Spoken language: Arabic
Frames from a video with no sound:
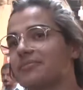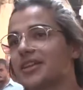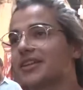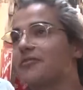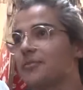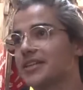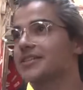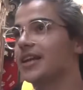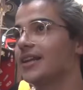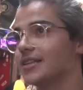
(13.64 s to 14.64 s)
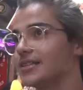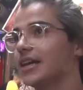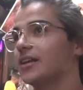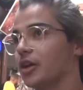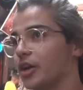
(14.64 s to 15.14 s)
بتختلف من انسان
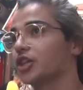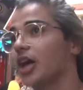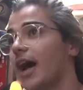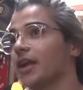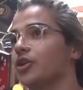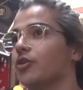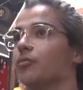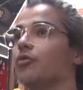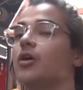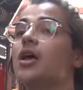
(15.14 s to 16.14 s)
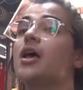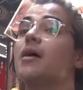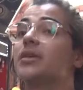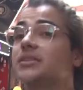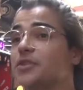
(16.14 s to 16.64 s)
لانسان رضا عن يومه
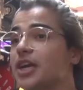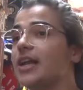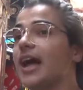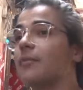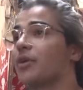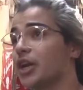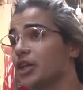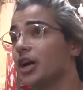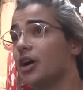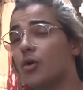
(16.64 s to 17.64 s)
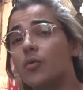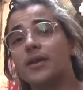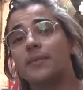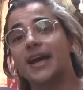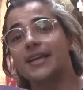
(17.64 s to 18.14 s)
بس بشكل عام الرضا هو
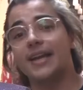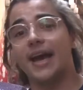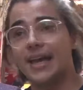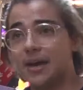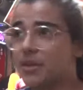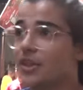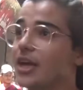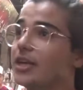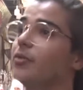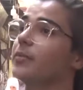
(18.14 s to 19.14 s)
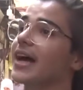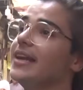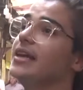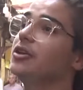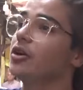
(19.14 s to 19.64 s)
اللي بيخلي الحياة مثالية
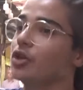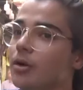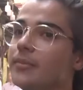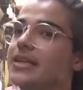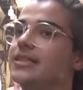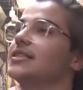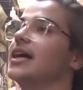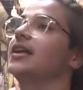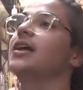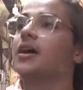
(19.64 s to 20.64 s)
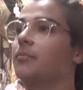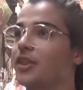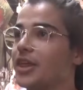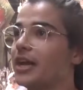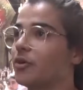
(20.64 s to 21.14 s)
وبيخلي يوم الإنسان
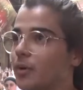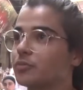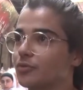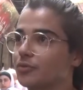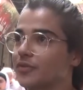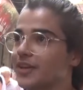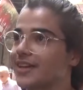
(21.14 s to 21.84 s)
مثالي ومبسوط فيه